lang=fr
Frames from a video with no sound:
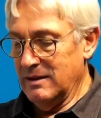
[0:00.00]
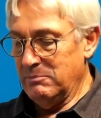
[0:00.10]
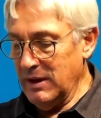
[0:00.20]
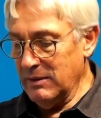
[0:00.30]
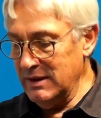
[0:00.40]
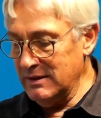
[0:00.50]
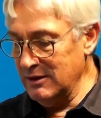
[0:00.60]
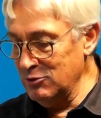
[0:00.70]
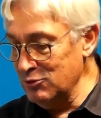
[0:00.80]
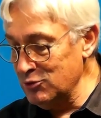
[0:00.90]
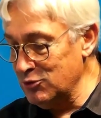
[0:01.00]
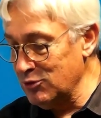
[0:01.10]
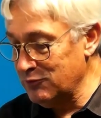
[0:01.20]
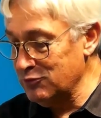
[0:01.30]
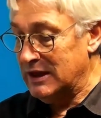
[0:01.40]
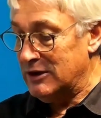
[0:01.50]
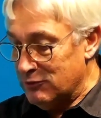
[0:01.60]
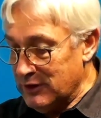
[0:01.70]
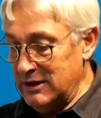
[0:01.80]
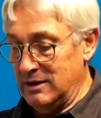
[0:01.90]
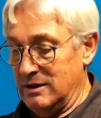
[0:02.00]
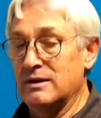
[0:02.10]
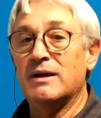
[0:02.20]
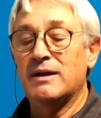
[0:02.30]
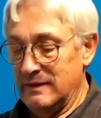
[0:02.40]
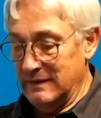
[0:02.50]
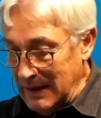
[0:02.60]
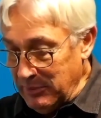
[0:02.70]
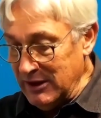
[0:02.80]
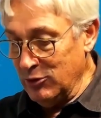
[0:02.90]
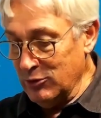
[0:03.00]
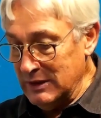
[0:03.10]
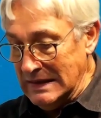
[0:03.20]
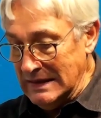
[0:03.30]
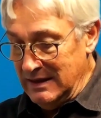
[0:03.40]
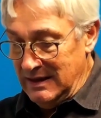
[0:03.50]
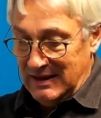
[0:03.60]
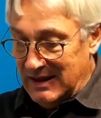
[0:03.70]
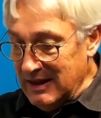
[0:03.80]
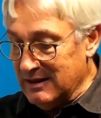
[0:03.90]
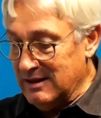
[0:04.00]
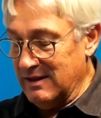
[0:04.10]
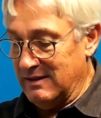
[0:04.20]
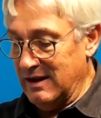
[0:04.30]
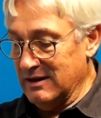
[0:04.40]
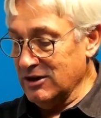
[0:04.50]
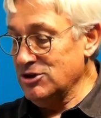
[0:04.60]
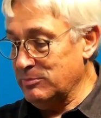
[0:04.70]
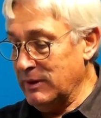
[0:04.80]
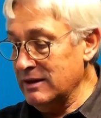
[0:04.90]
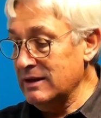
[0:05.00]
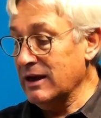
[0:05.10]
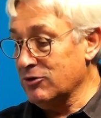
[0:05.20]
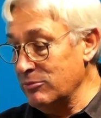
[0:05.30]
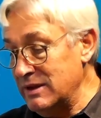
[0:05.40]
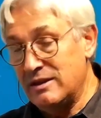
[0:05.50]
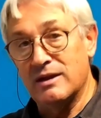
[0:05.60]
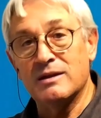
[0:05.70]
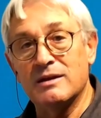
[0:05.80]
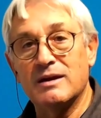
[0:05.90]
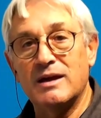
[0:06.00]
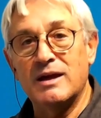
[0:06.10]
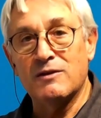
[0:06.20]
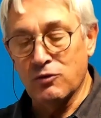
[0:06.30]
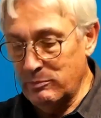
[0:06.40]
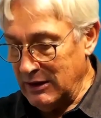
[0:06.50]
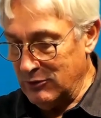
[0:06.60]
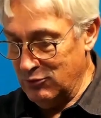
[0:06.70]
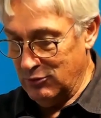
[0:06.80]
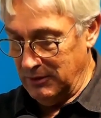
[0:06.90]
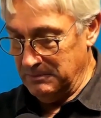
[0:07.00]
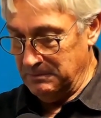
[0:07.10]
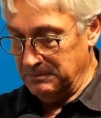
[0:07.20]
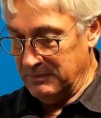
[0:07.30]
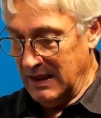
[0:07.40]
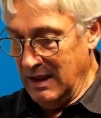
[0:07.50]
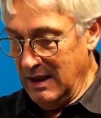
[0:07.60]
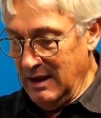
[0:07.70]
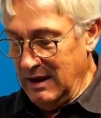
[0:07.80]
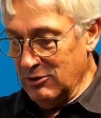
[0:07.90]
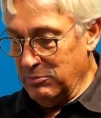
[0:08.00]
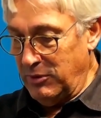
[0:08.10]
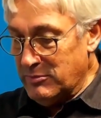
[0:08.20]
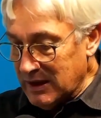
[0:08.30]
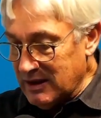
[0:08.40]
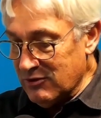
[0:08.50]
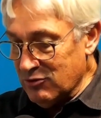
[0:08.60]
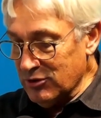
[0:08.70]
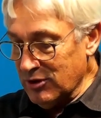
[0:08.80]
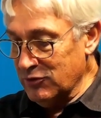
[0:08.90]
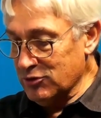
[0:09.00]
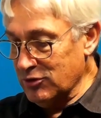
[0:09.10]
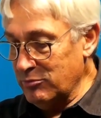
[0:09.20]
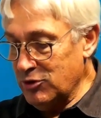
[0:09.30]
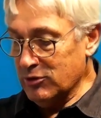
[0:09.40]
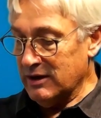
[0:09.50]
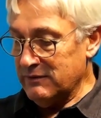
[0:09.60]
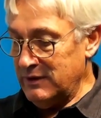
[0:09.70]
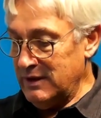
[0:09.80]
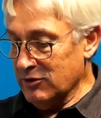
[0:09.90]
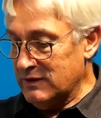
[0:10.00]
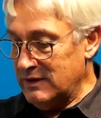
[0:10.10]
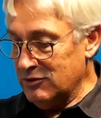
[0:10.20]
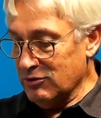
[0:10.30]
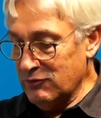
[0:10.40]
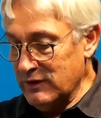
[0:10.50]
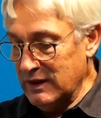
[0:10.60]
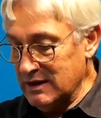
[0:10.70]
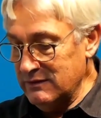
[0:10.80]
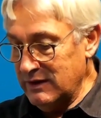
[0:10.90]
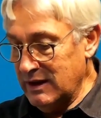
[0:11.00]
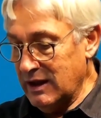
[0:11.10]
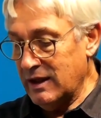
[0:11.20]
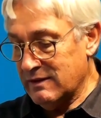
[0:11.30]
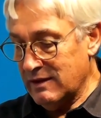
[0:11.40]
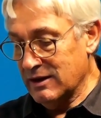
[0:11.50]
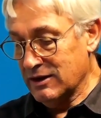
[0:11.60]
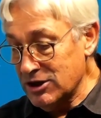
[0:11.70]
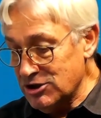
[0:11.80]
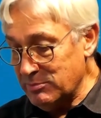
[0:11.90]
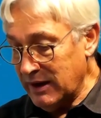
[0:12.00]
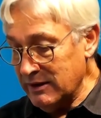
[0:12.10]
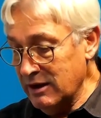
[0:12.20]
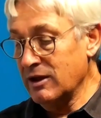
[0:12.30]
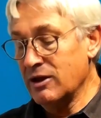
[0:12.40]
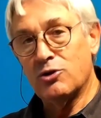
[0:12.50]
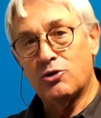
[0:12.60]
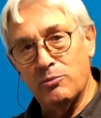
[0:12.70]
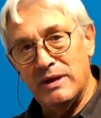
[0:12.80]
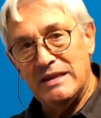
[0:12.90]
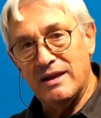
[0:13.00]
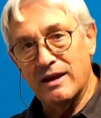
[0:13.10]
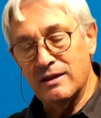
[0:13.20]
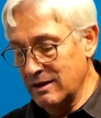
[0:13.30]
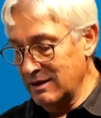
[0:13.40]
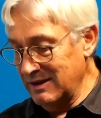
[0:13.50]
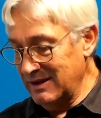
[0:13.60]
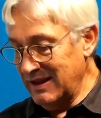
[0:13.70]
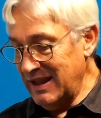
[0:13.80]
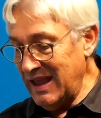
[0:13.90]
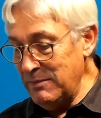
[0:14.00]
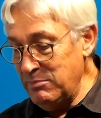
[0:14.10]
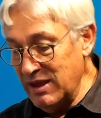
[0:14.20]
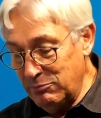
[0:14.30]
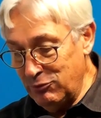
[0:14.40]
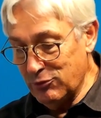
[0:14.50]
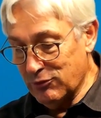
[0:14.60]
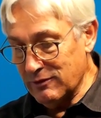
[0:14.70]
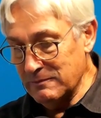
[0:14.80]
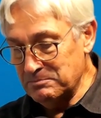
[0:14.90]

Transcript: permettez-nous de vous découvrir, d'appréhender qui est Estelle Grinchpan, la comédienne, et son parcours. Alors première question, dans votre biographie, en titre, vous écrivez Estelle Grinspan », comédienne et bien plus.